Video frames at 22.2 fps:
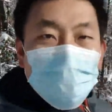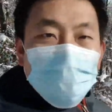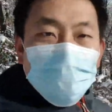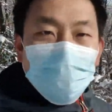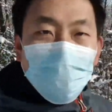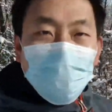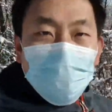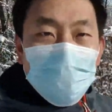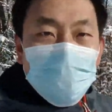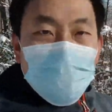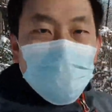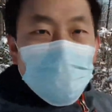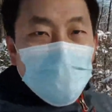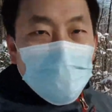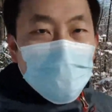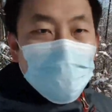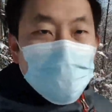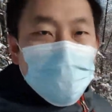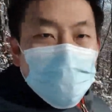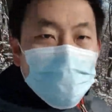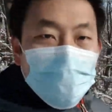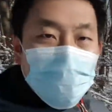于房子的，可
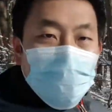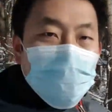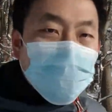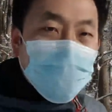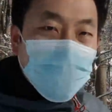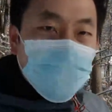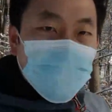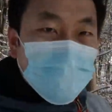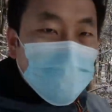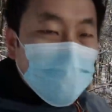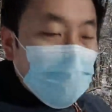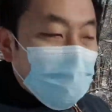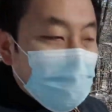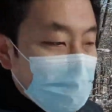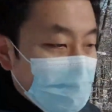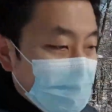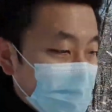能有些朋友还